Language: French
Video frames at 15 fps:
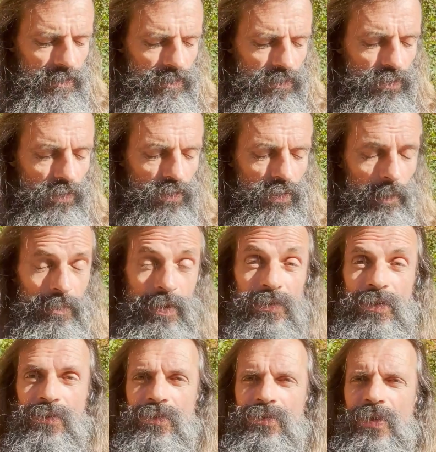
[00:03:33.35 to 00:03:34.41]
Sur quoi
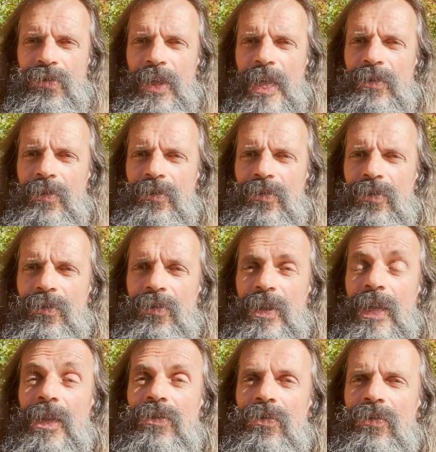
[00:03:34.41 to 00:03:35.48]
portons-nous notre attention
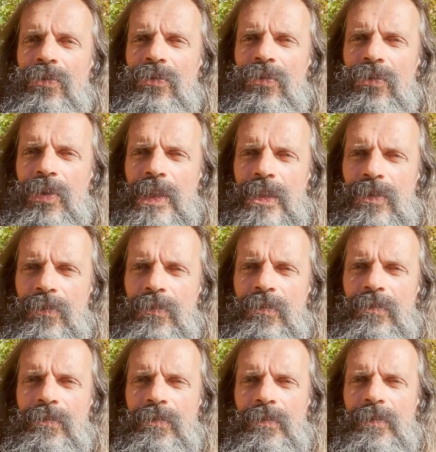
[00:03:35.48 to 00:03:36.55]
Qu'est-ce que nous nourrissons
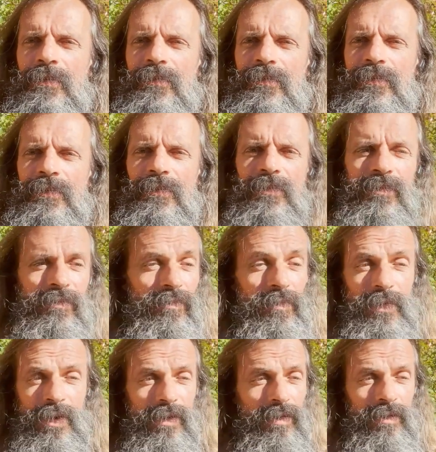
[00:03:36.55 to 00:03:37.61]

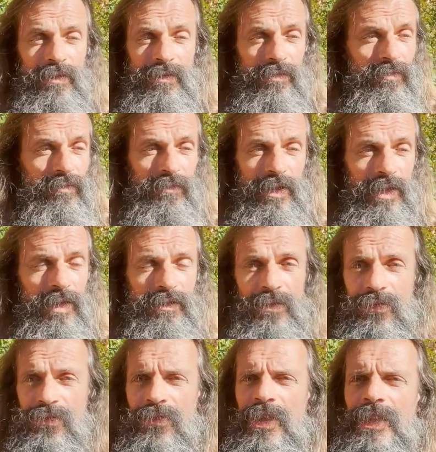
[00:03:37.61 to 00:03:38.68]
dans
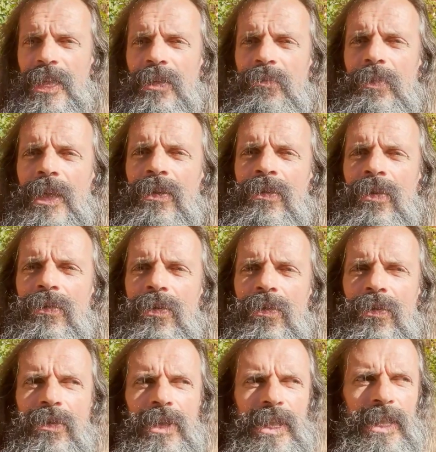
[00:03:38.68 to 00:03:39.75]
tous les aspects de notre
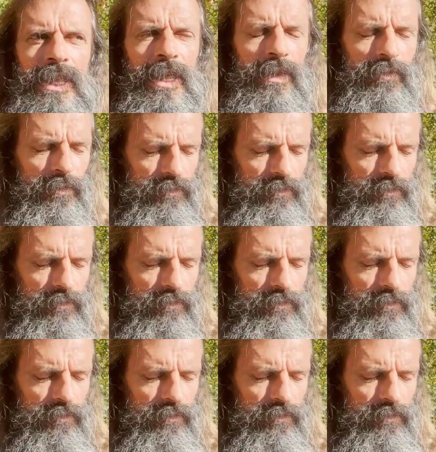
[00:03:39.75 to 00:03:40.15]
quotidien